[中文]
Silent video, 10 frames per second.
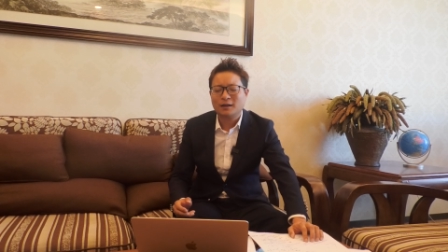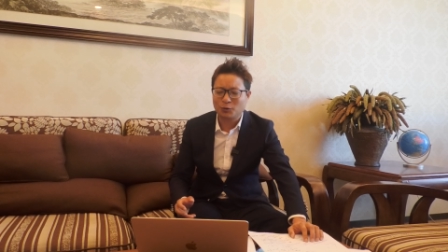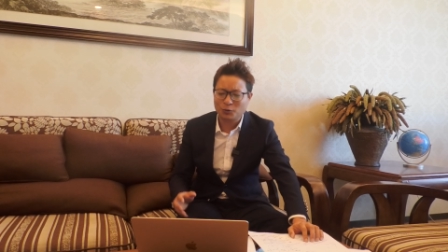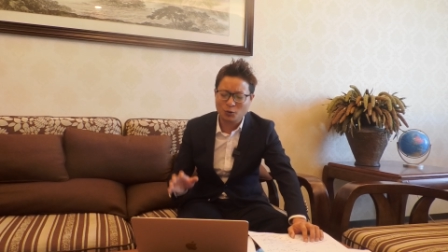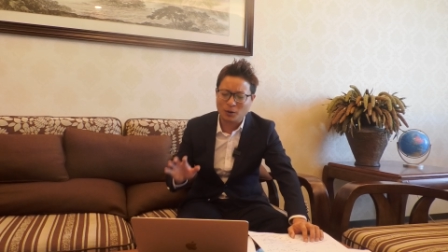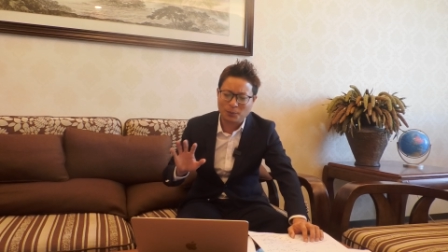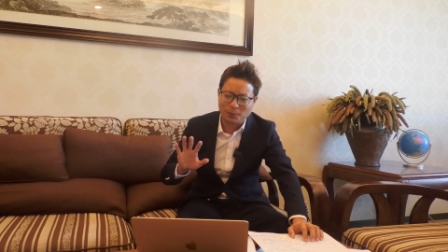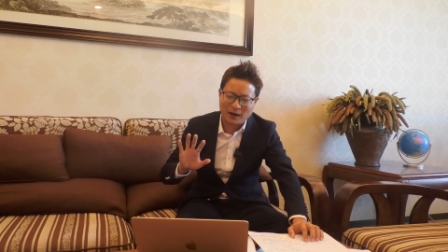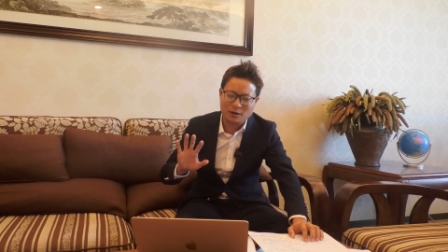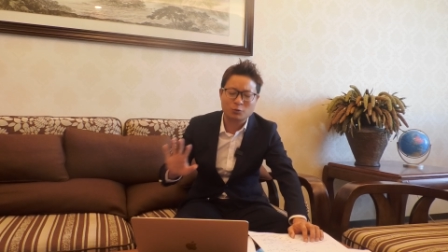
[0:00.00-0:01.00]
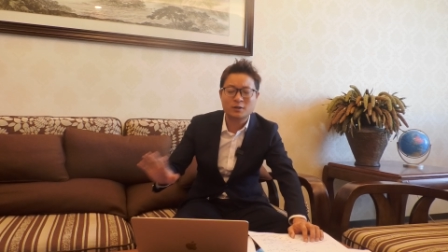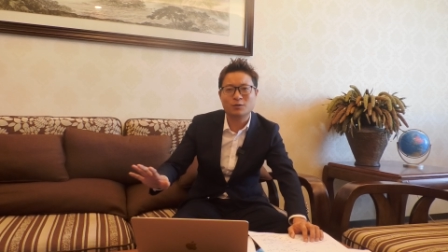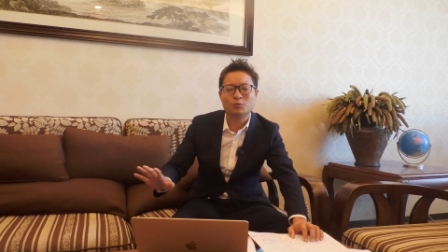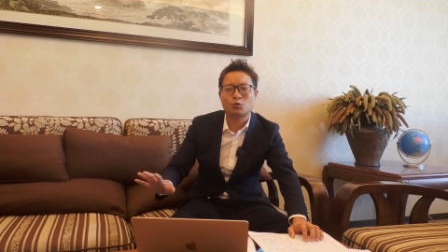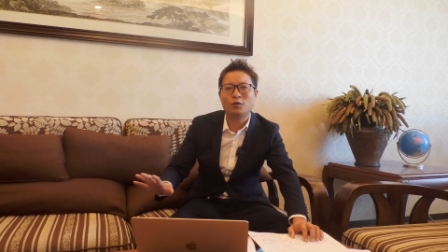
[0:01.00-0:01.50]
如果排除
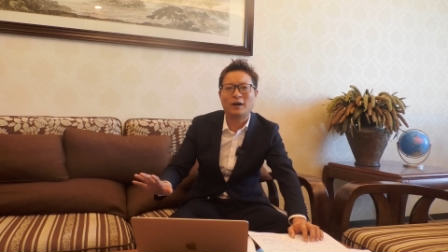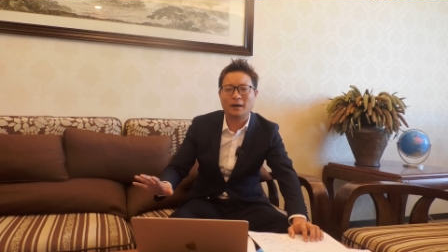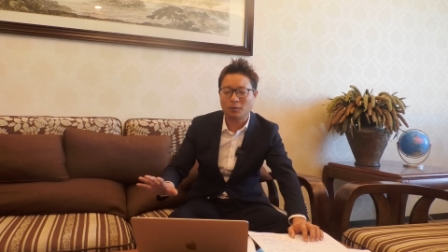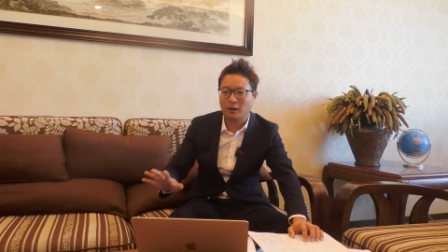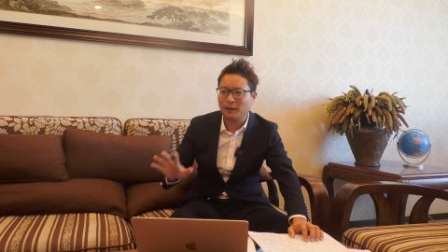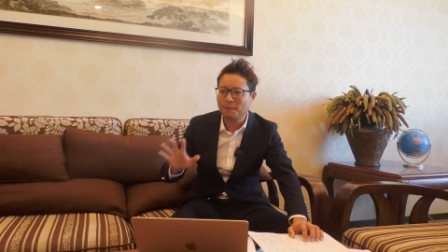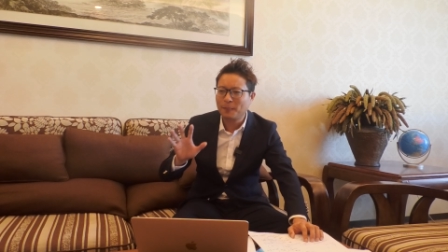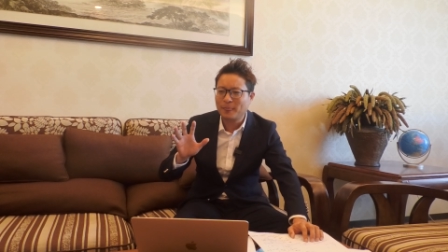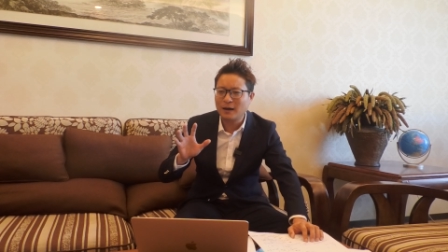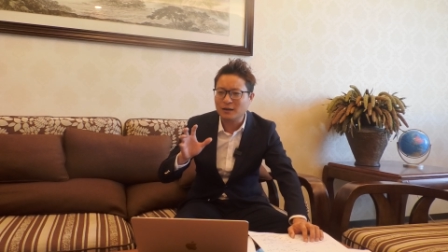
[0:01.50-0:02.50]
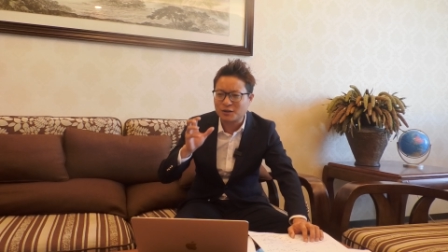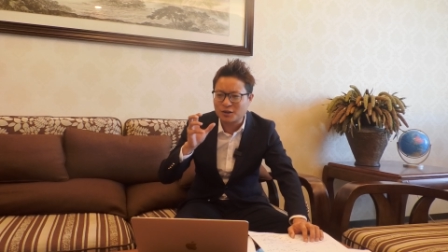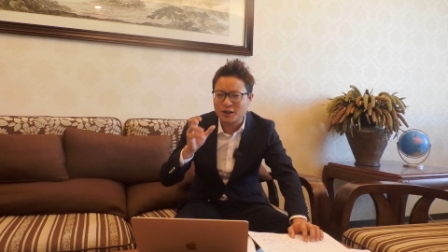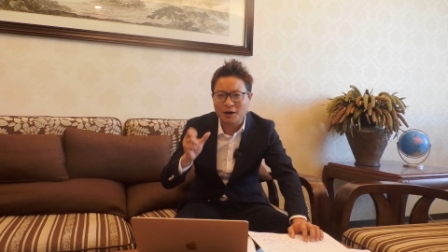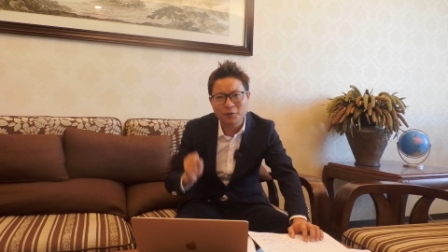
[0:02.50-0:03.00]
这种说法的话，那你
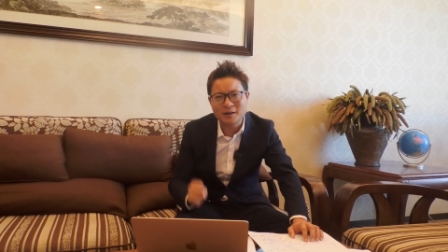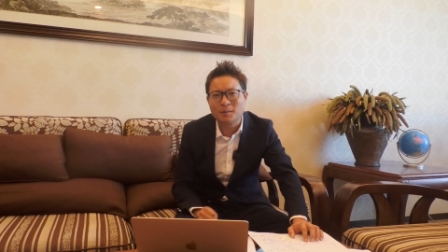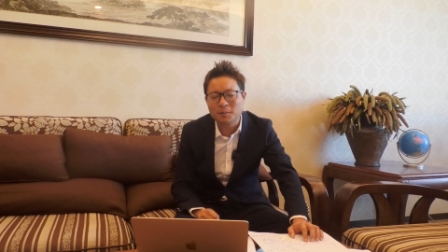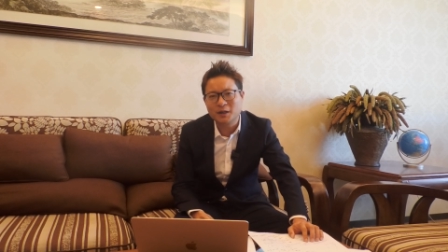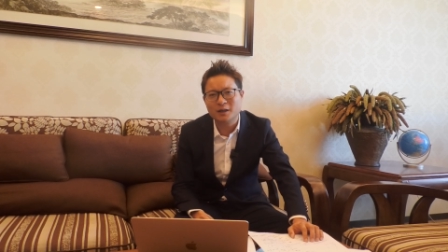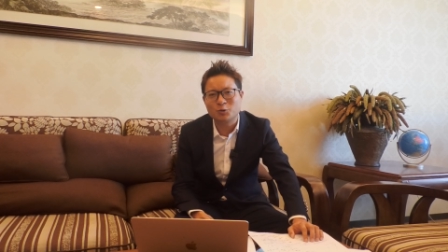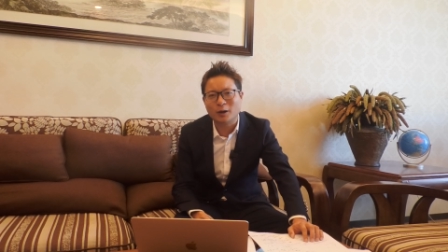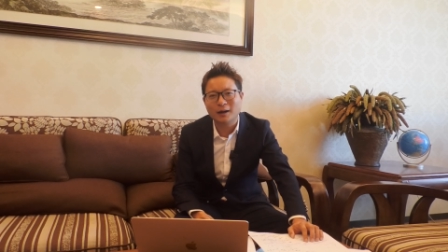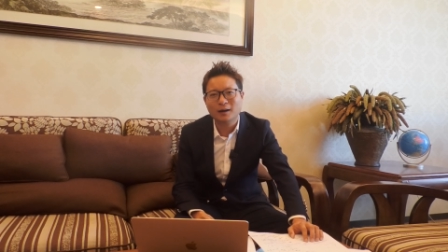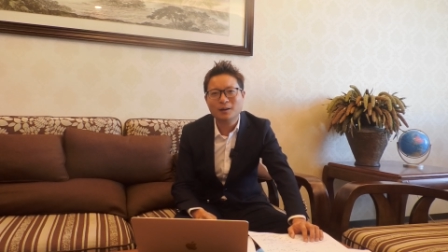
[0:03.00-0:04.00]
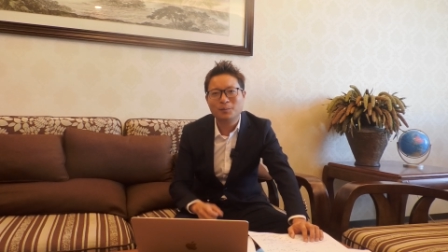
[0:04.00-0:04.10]
之前为什么批准了？